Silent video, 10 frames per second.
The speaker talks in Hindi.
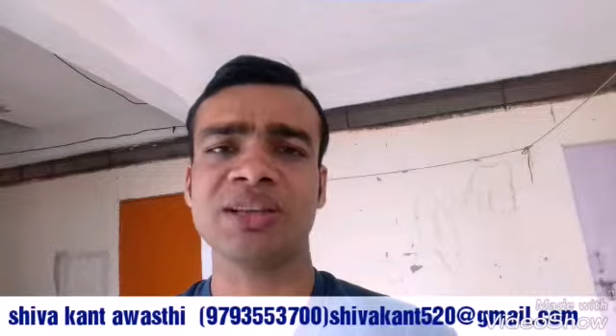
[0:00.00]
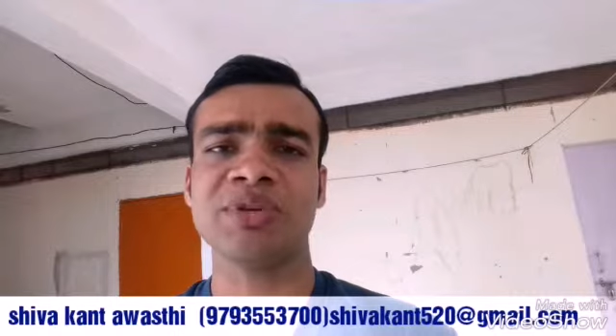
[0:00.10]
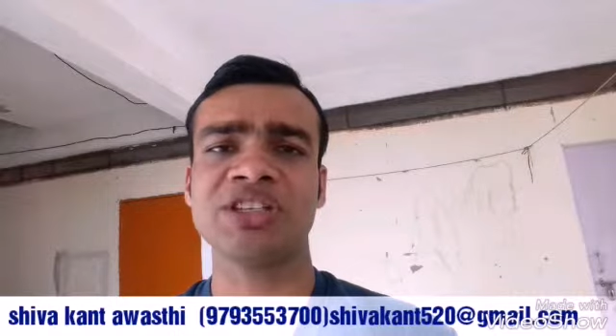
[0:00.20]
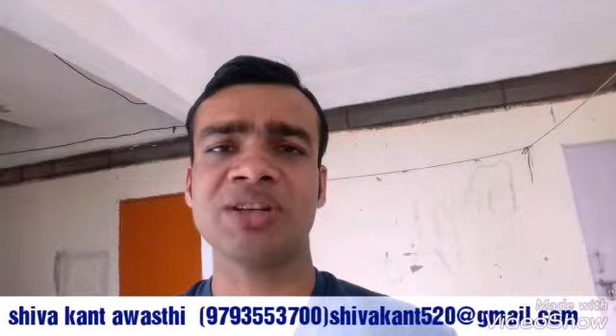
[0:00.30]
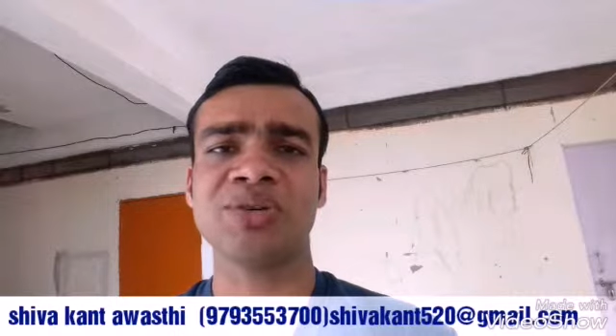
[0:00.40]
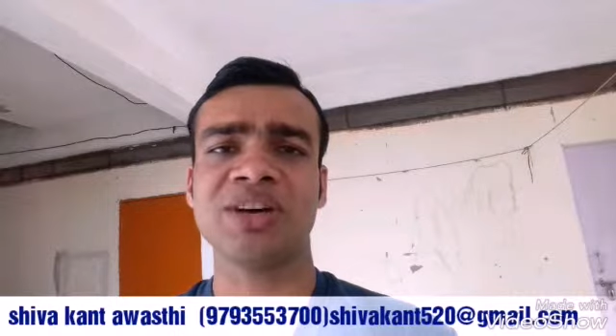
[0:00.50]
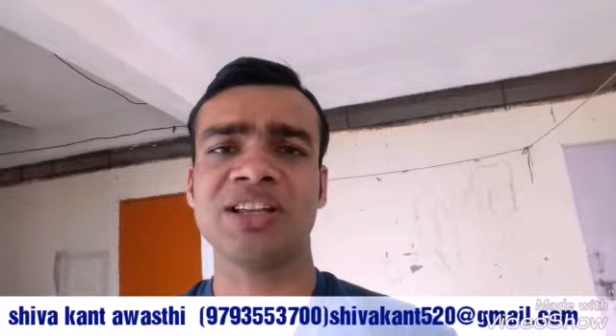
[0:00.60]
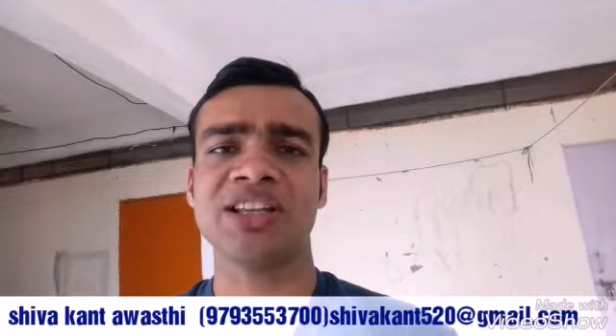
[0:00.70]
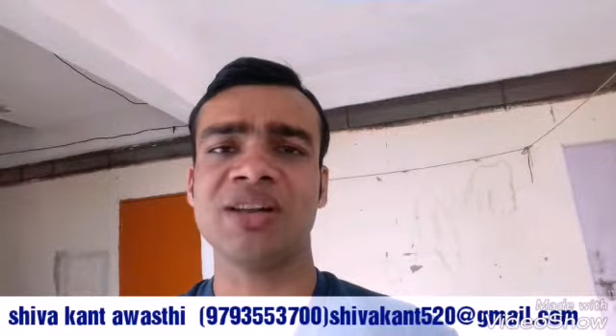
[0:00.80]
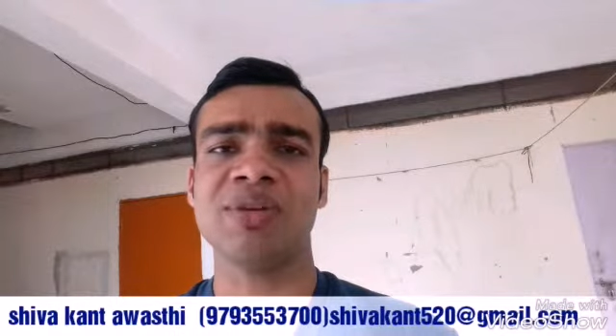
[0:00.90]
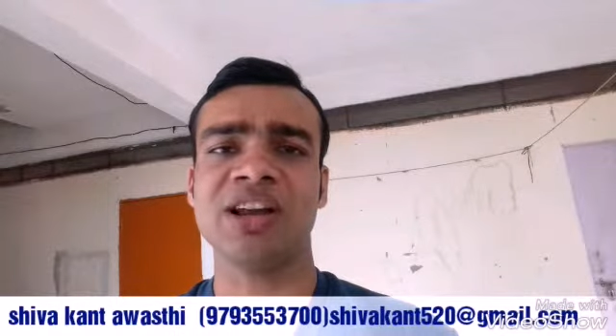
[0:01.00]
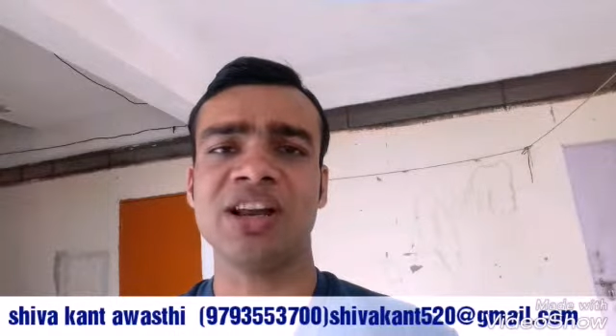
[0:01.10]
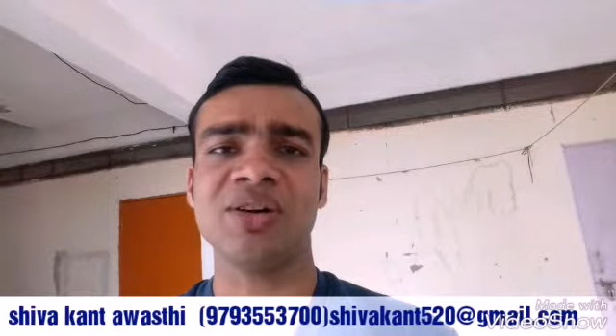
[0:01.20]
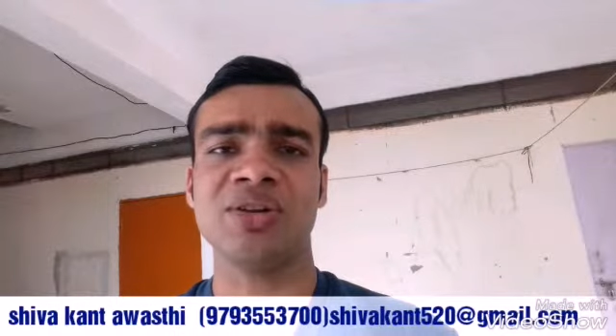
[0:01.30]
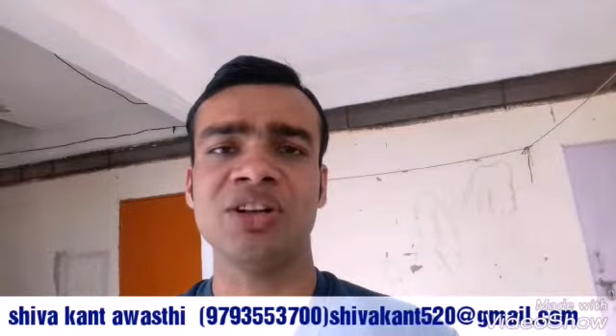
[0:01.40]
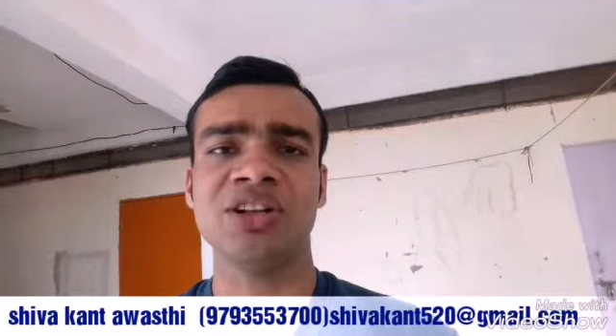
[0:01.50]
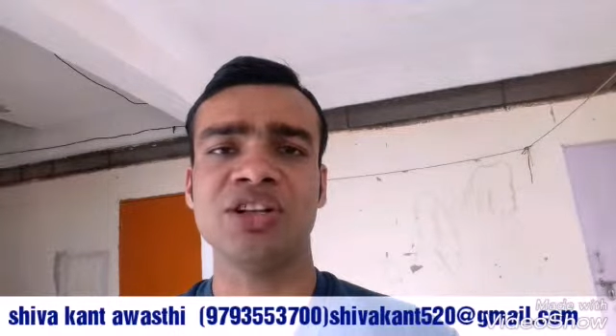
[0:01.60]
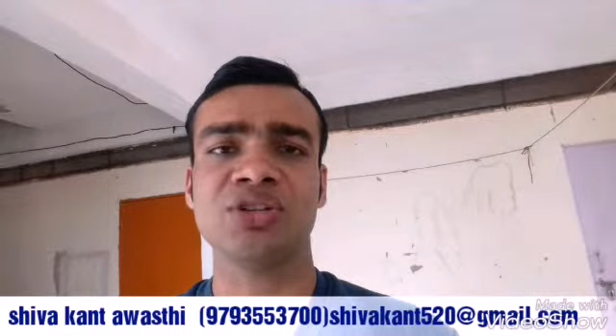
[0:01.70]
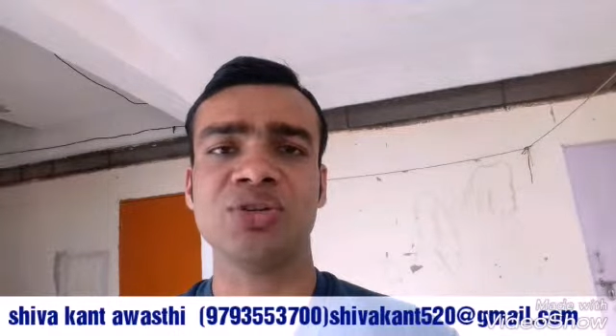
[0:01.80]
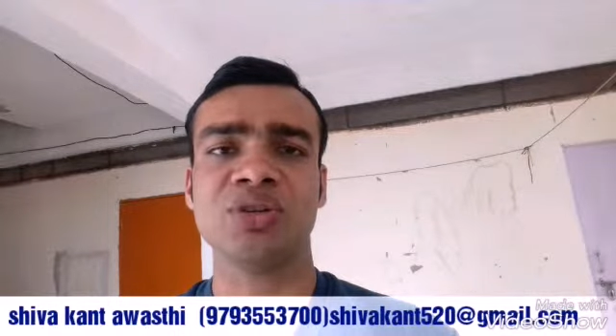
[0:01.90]
सभी जनों का दिल बहलाओ
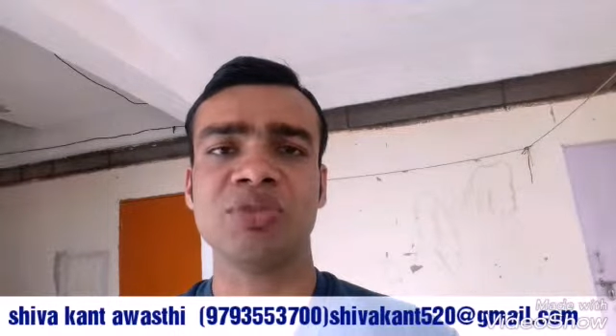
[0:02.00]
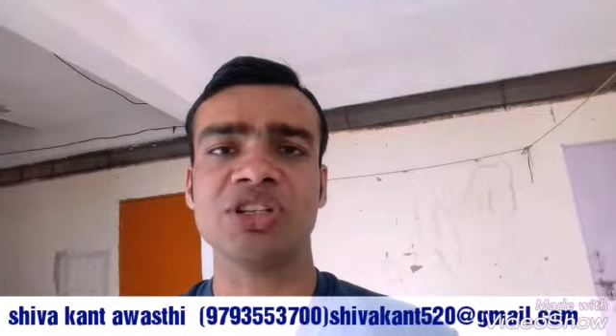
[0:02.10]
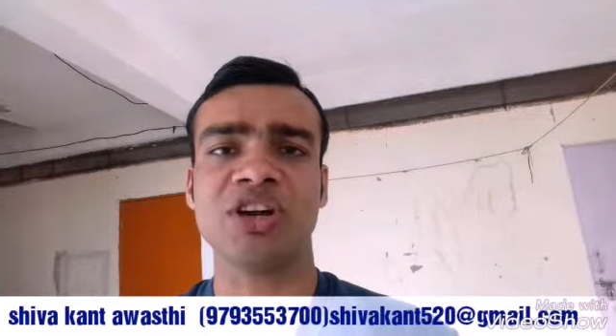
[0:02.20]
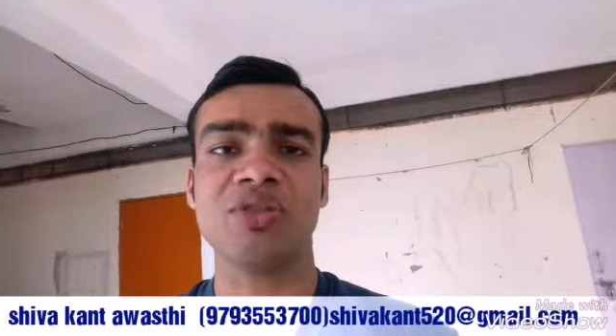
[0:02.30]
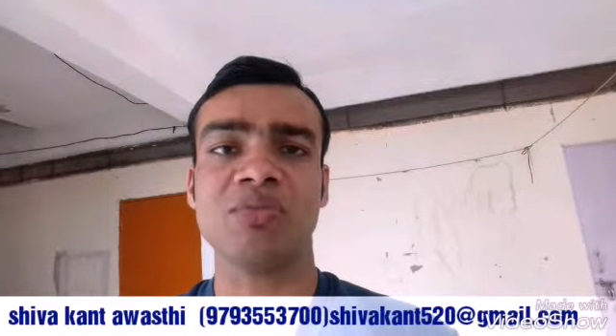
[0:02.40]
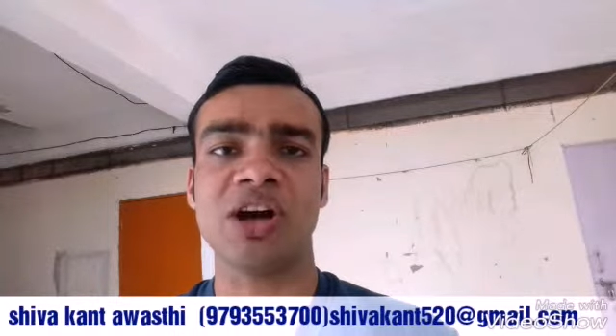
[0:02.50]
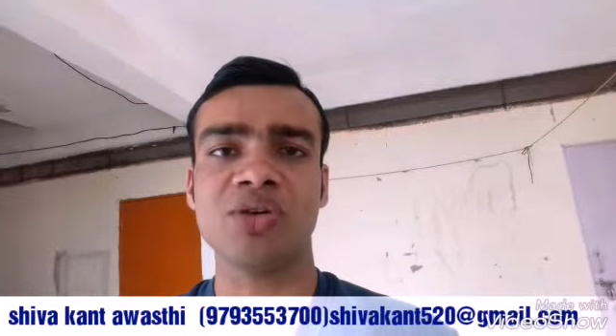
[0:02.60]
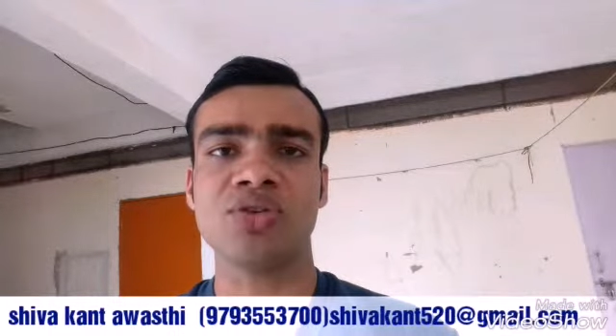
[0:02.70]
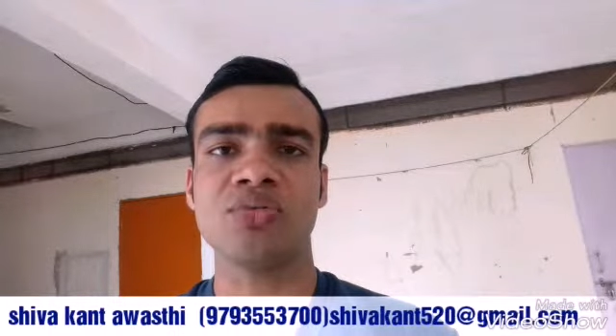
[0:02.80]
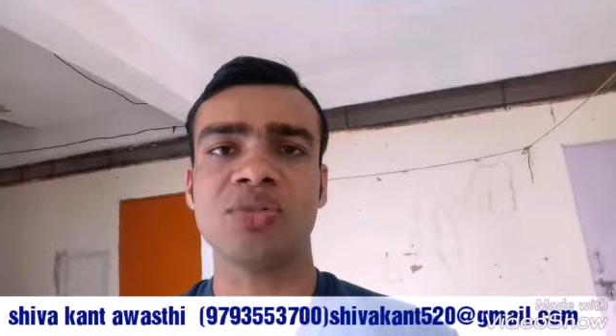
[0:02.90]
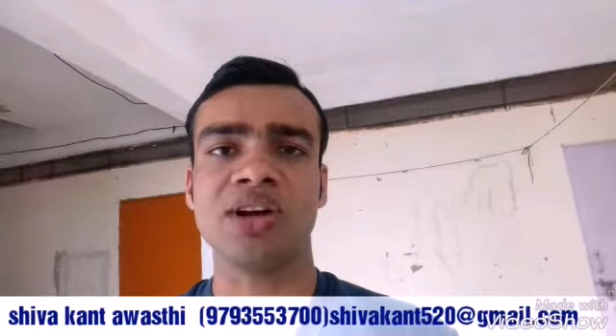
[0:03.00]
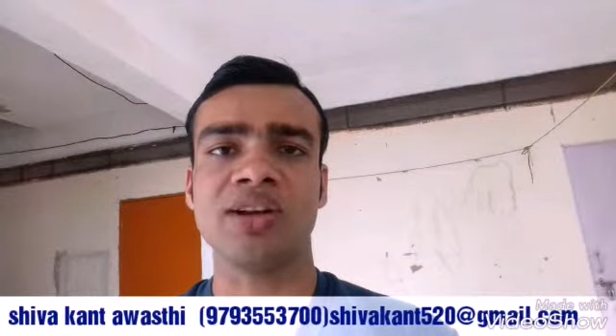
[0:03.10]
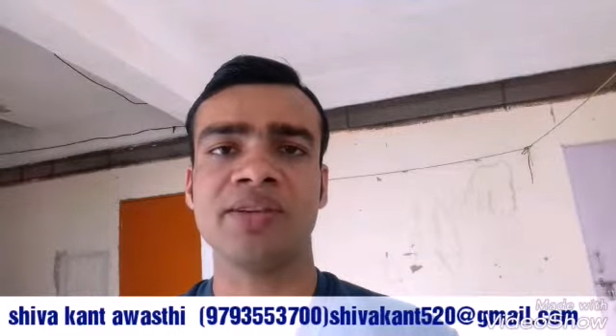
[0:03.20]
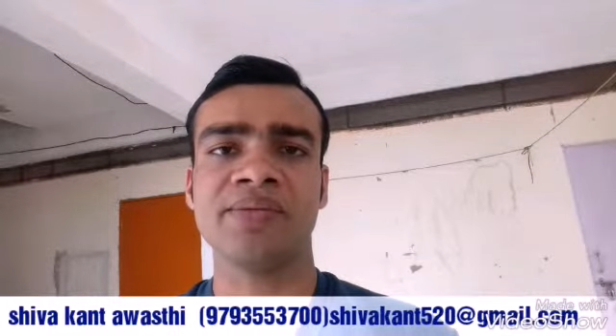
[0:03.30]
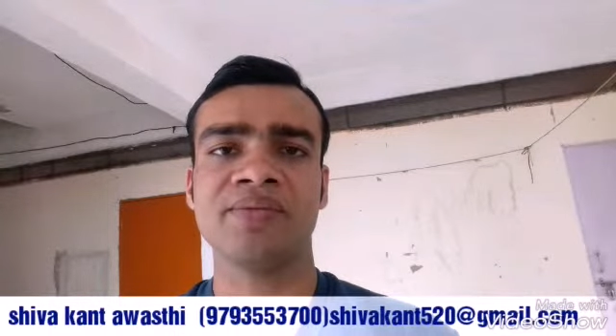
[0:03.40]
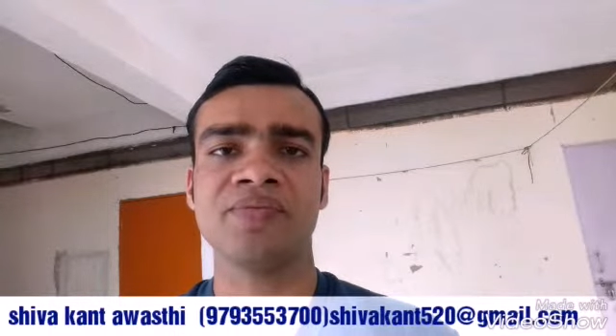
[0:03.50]
शोर मचाओ मारो ठुमका